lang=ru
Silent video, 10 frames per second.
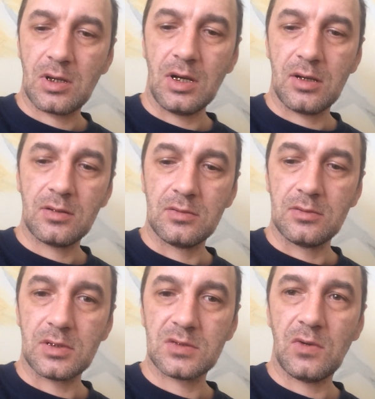Как
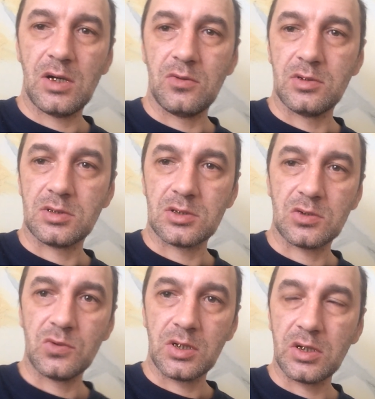э, разваливалась
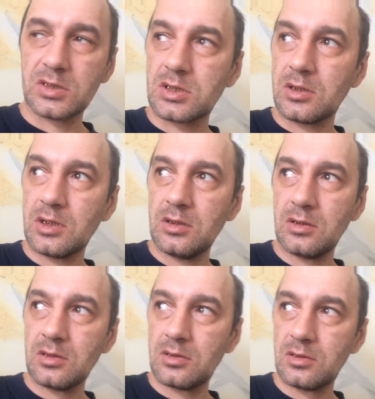наша великая страна.
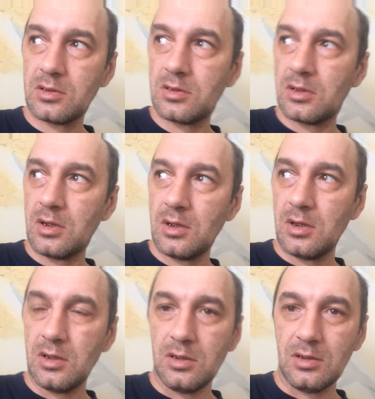
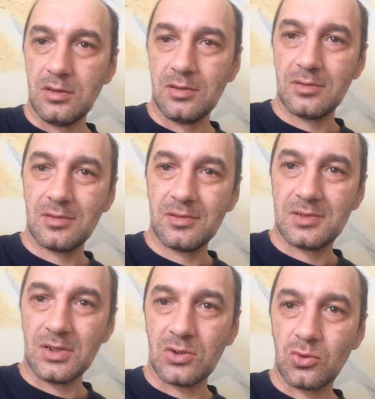И
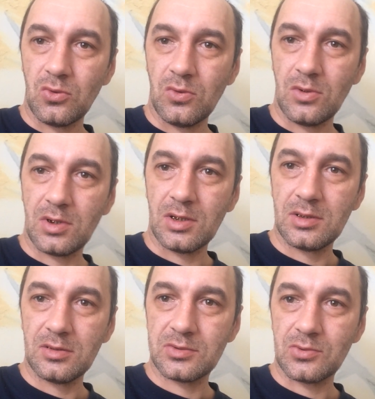те, кто
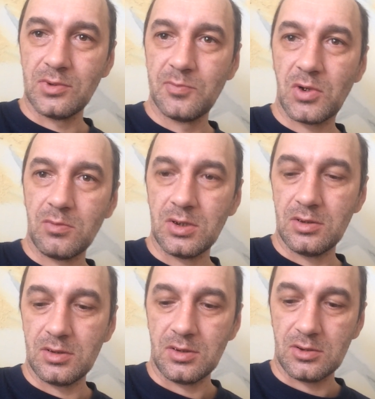ходил с улыбками
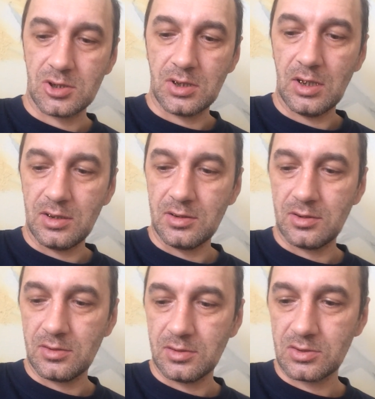и ждали
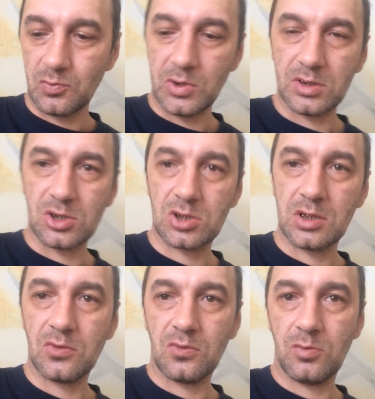наступления
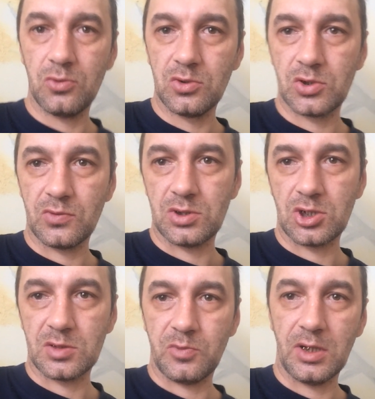счастливого будущего,
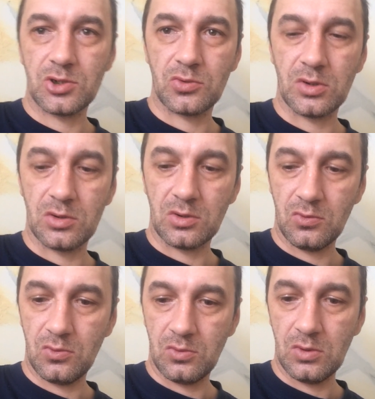сейчас плачут от
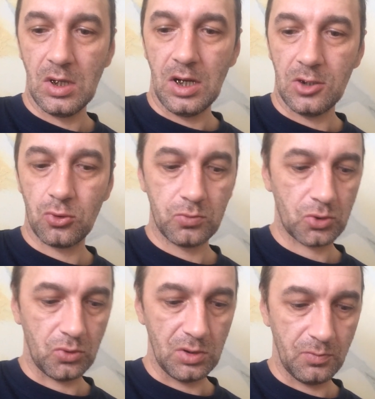того, о том,
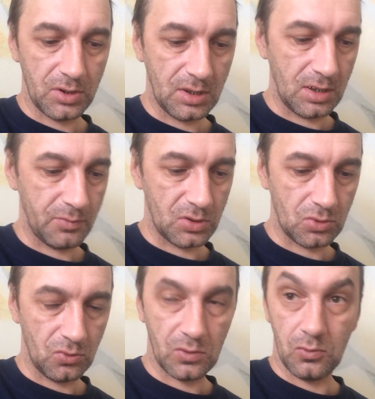что им подняли
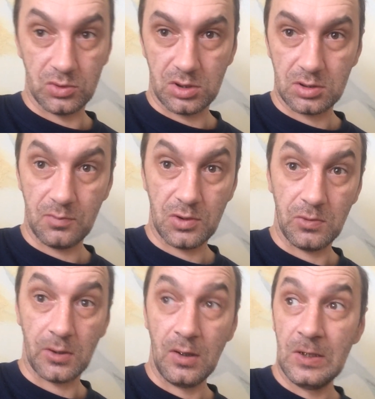пенсионный возраст,
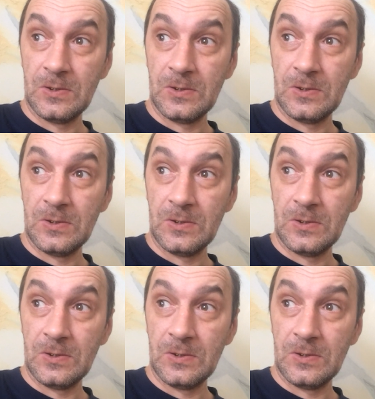например.